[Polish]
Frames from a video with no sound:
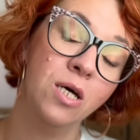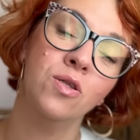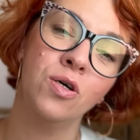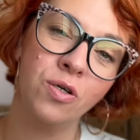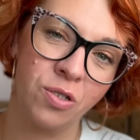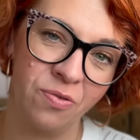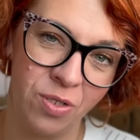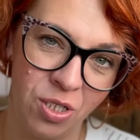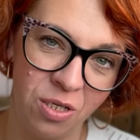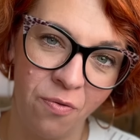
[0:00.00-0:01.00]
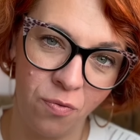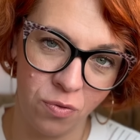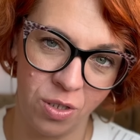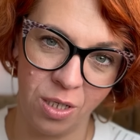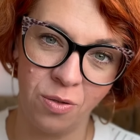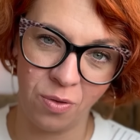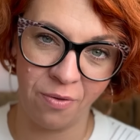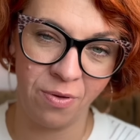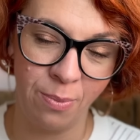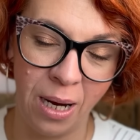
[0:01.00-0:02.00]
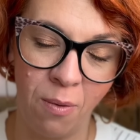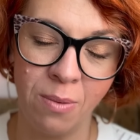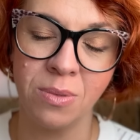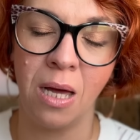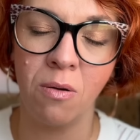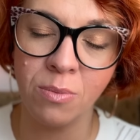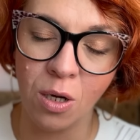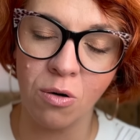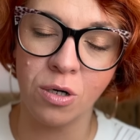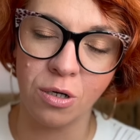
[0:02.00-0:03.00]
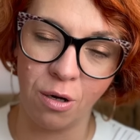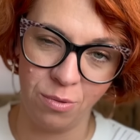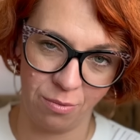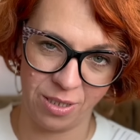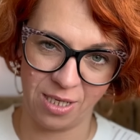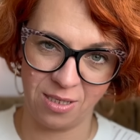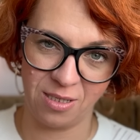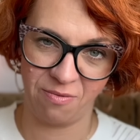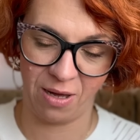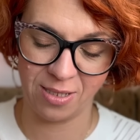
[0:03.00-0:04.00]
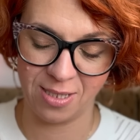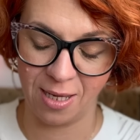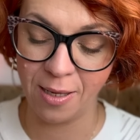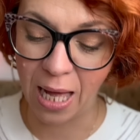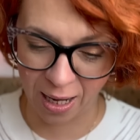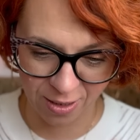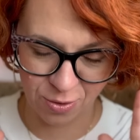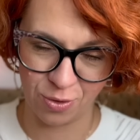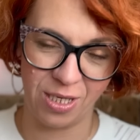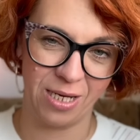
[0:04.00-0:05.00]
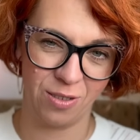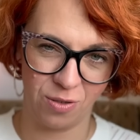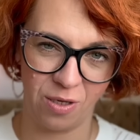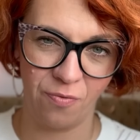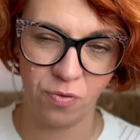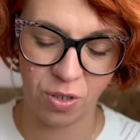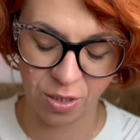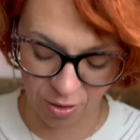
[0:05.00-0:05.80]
No i oczywiście włóczki, które wybrałam, dały mi ogromną satysfakcję, ale to zaraz do tych włóczek